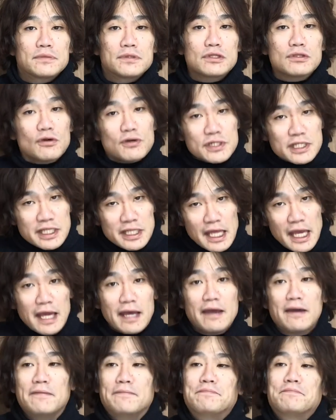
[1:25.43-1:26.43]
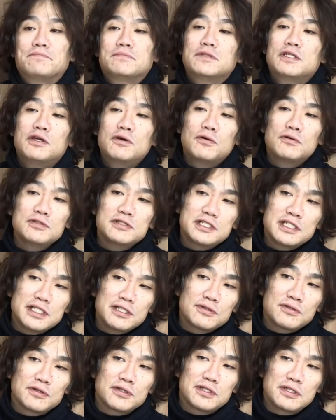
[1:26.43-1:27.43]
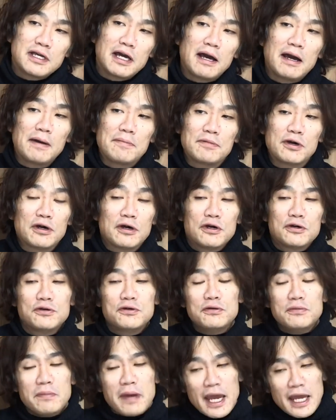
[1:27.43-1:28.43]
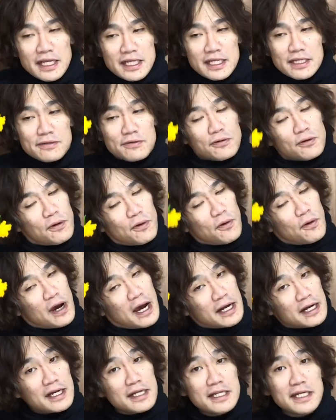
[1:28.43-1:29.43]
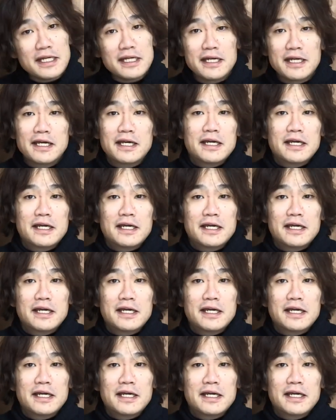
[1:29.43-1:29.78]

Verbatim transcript: として日本人としてはもう梅のお花に